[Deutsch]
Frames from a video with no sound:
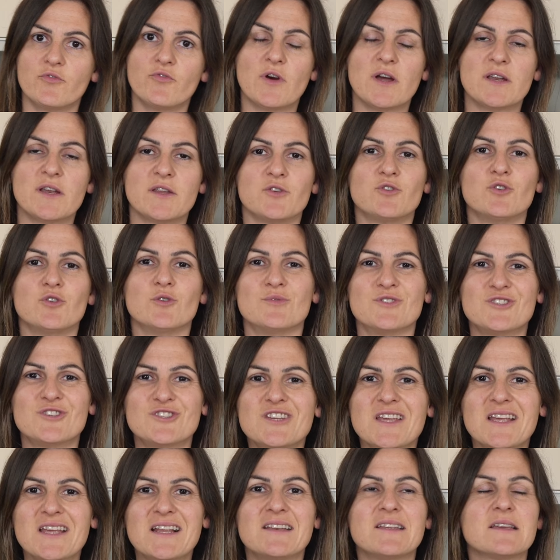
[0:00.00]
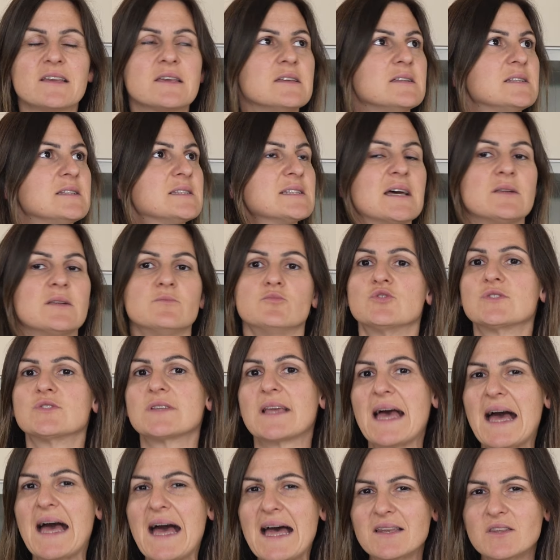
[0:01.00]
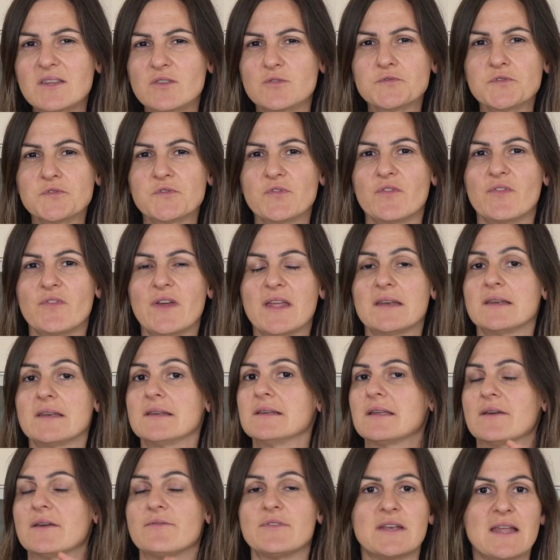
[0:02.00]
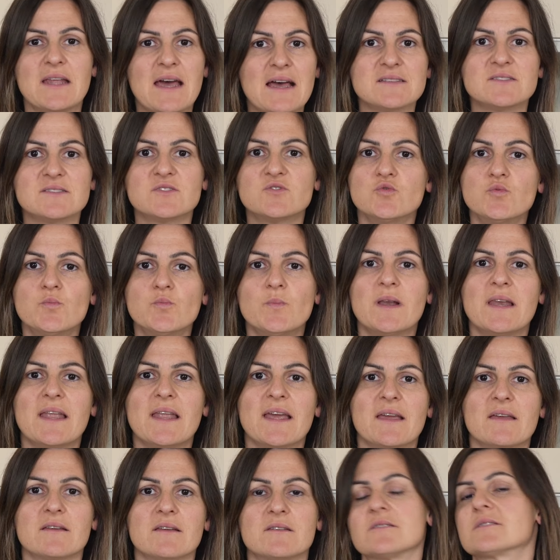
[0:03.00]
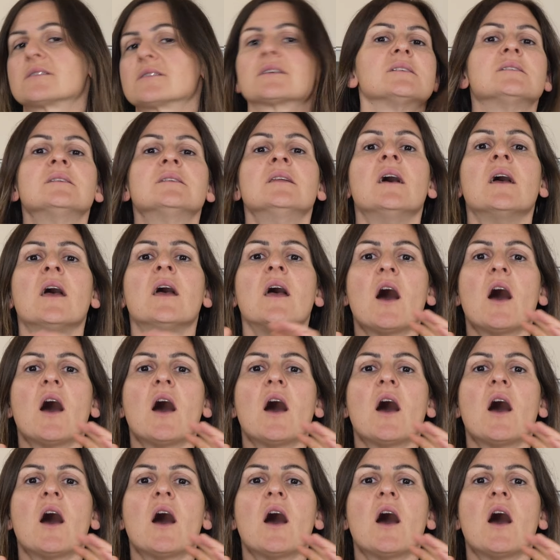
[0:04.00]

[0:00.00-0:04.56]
vorher den Kürbis schälen. Ihr könnt auch einen Muskatnuss verwenden, der wird auch super lecker da drin.